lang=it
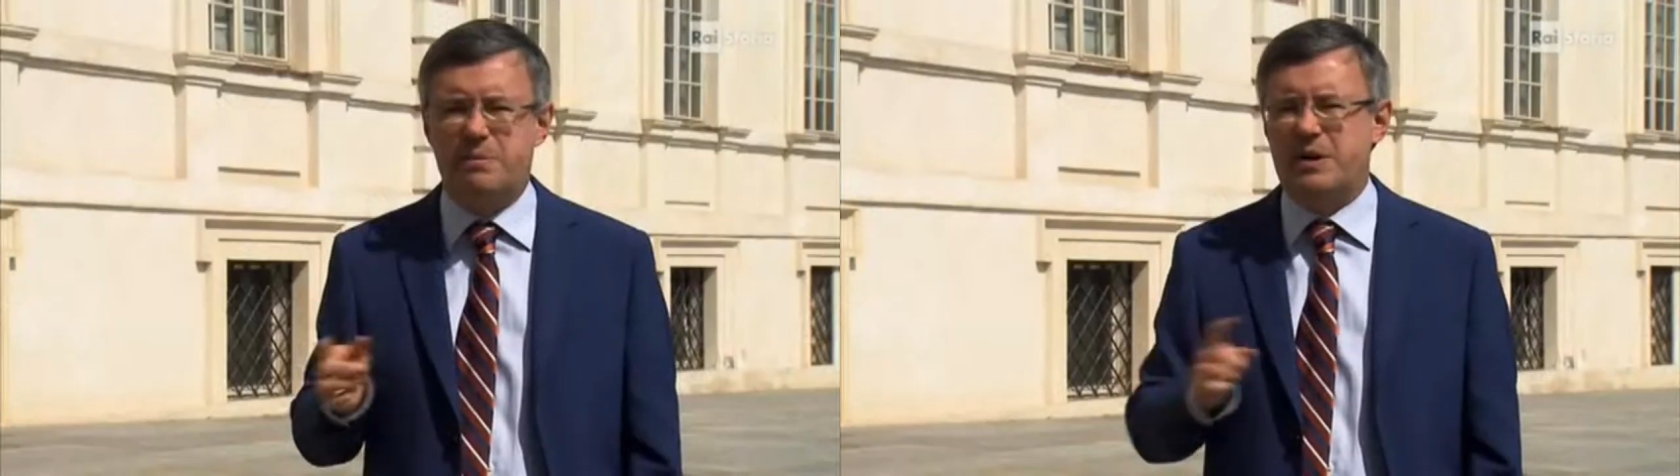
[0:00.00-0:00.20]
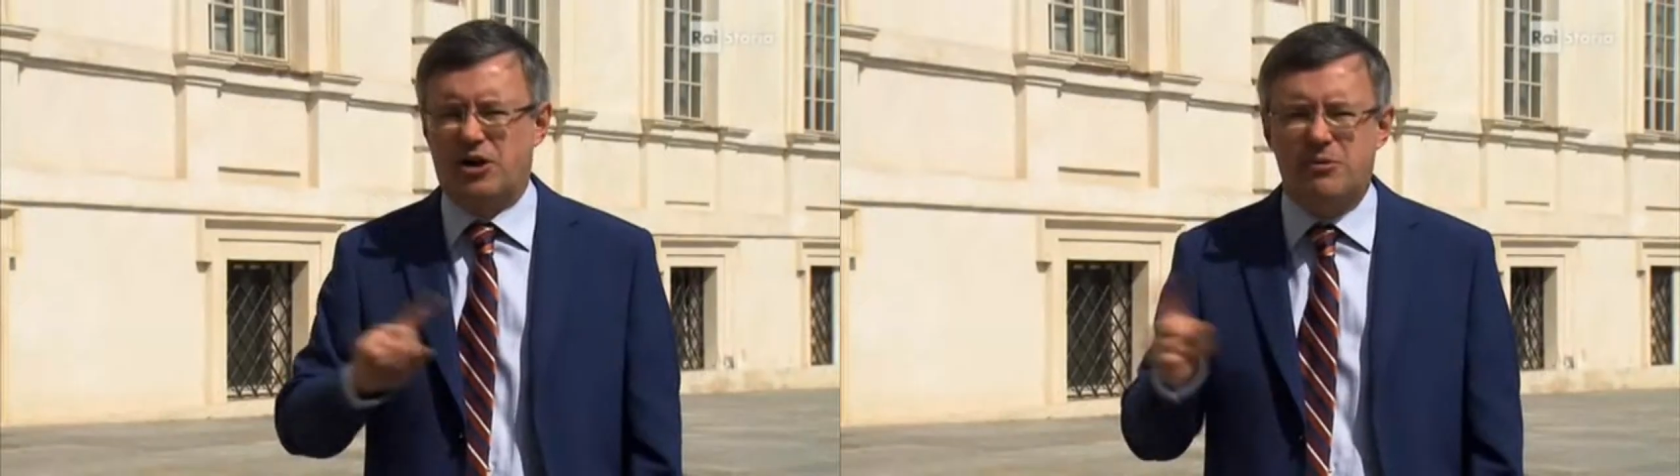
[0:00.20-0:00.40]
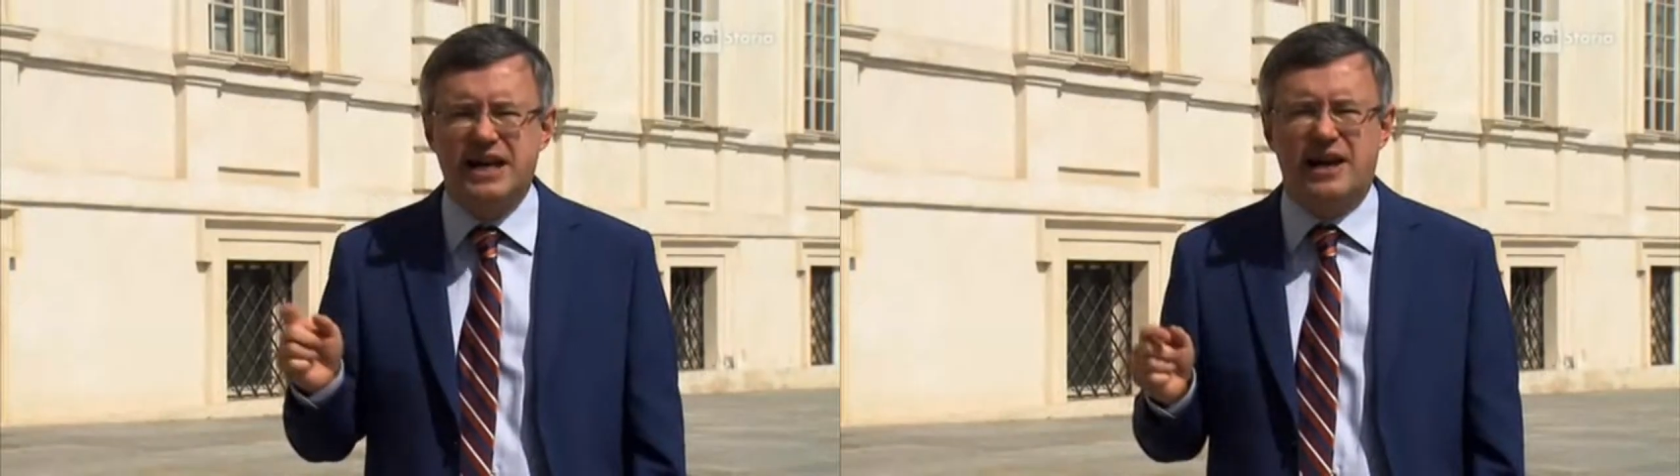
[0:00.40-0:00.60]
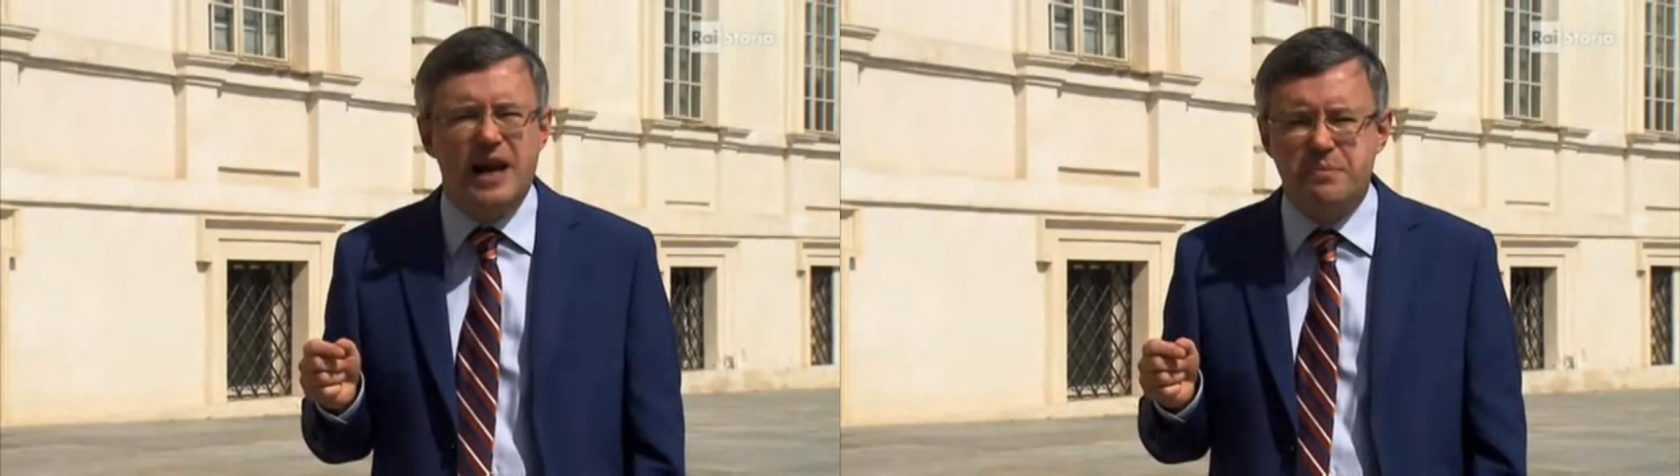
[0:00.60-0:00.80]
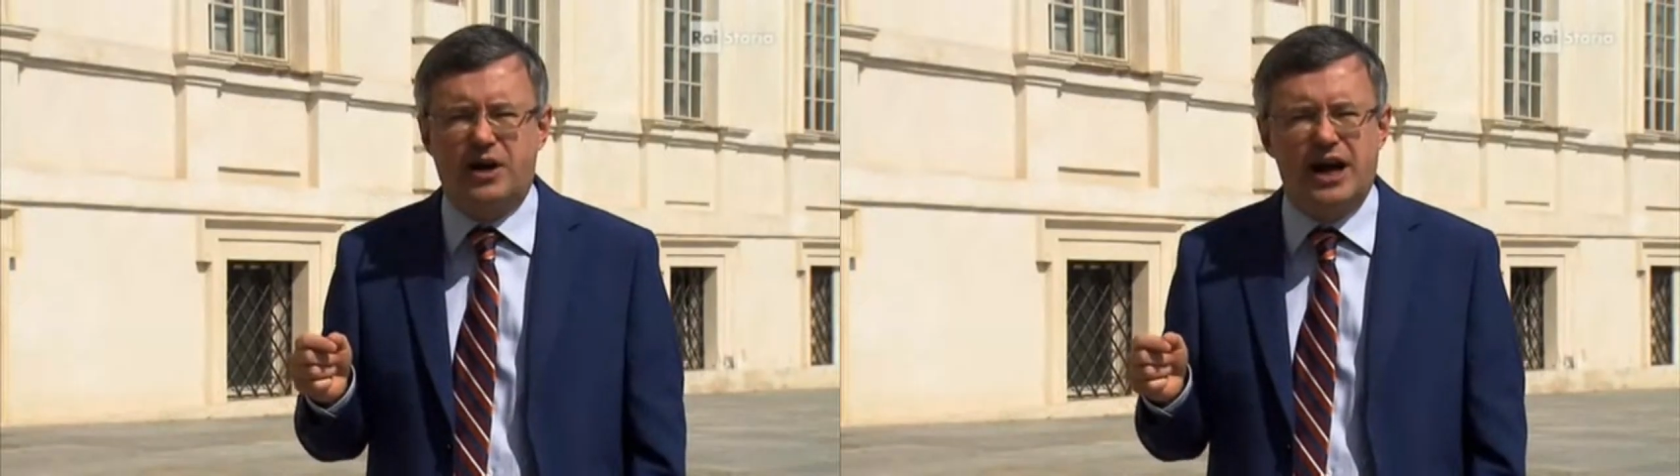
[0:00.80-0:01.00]
che per i romani
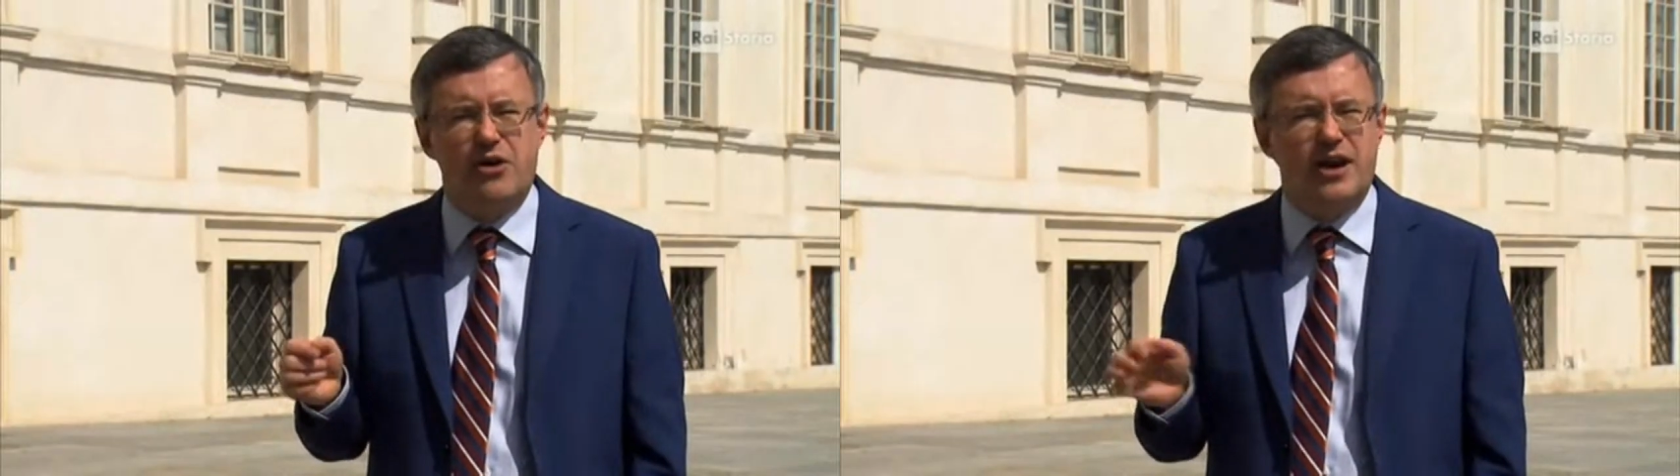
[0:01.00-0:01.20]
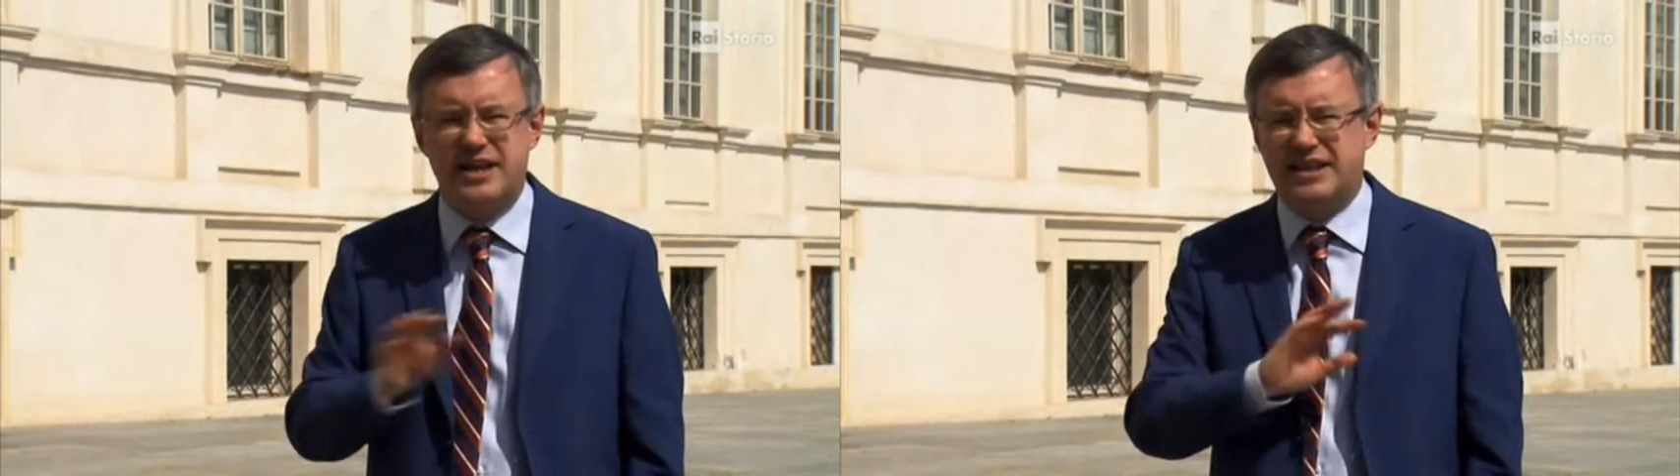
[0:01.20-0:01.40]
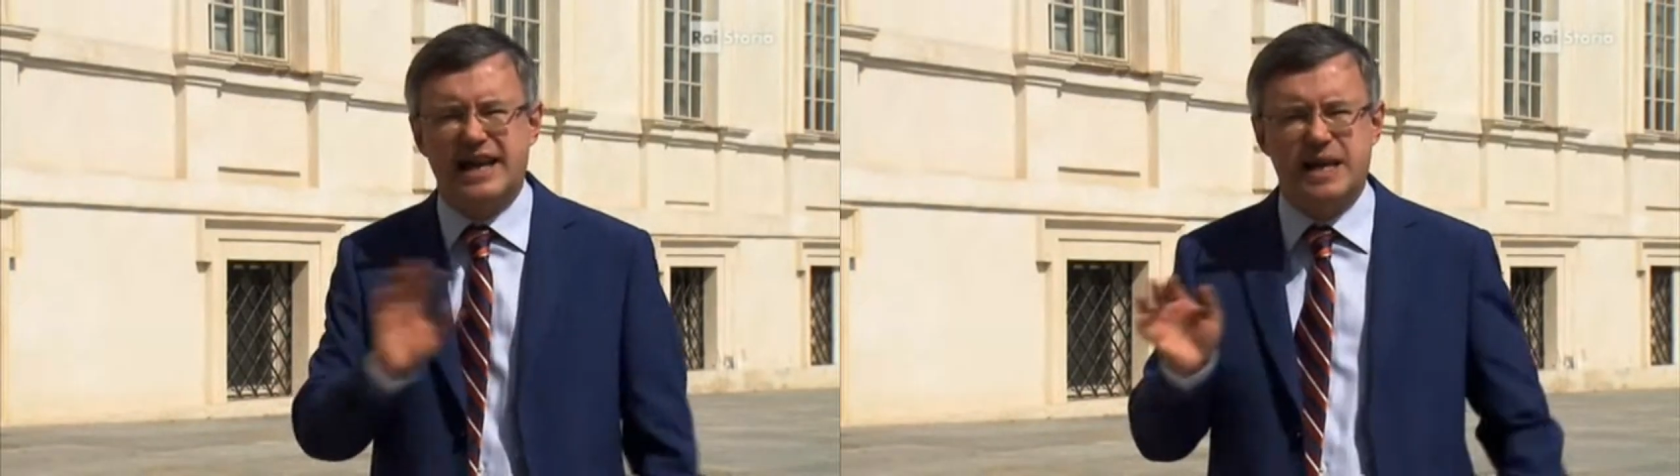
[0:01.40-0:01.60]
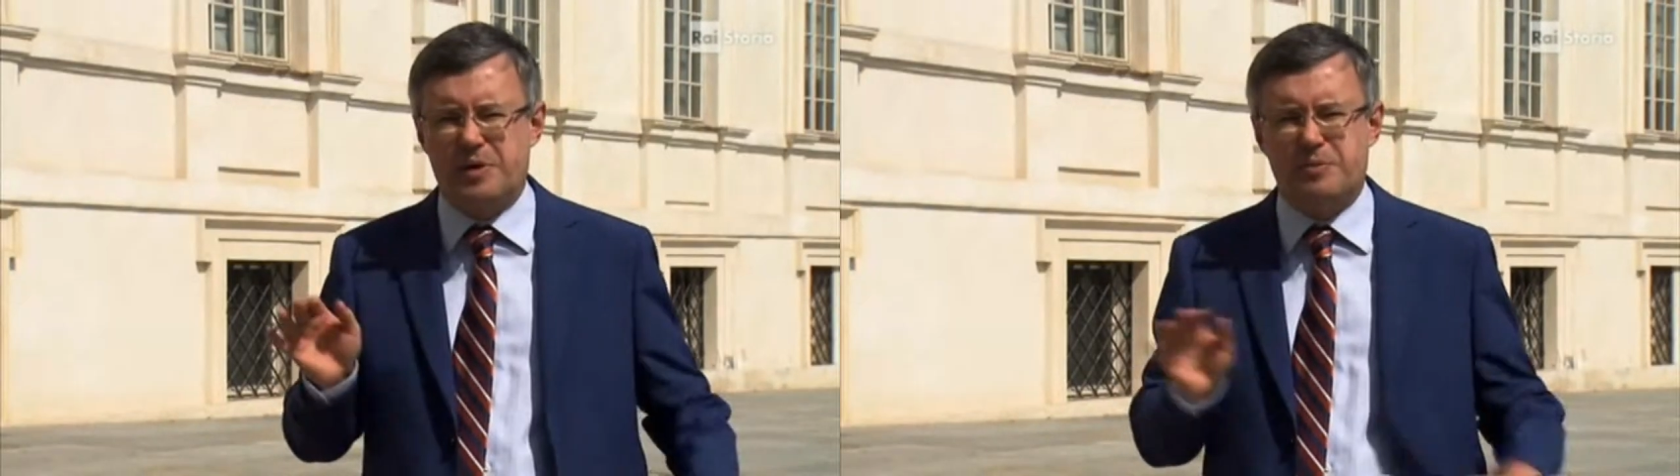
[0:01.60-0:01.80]
all'epoca non è Italia